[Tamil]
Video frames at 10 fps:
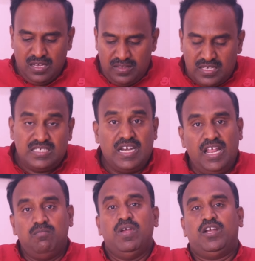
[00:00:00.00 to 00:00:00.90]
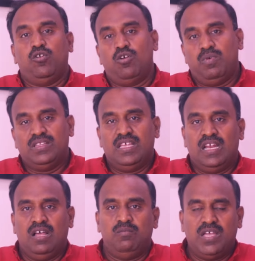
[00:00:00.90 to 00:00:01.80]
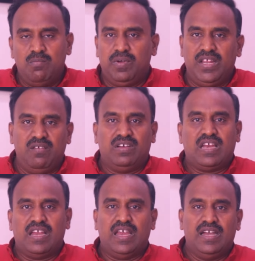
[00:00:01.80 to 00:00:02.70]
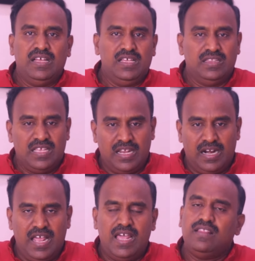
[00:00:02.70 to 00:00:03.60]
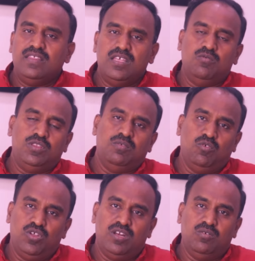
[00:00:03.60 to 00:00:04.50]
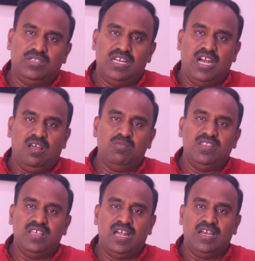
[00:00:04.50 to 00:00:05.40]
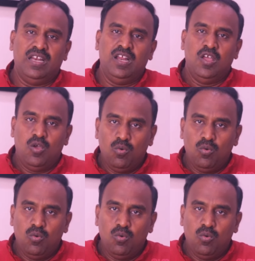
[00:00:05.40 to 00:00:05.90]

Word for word: இது சென்னை மெட்ரோக்கு பார்த்தீங்கன்னா மிகப்பெரிய வெட்கக்கேடு இந்த இரண்டாயிரத்தி இருபத்தி மூணு இருபத்தி நாலாம் நிதியாண்டில்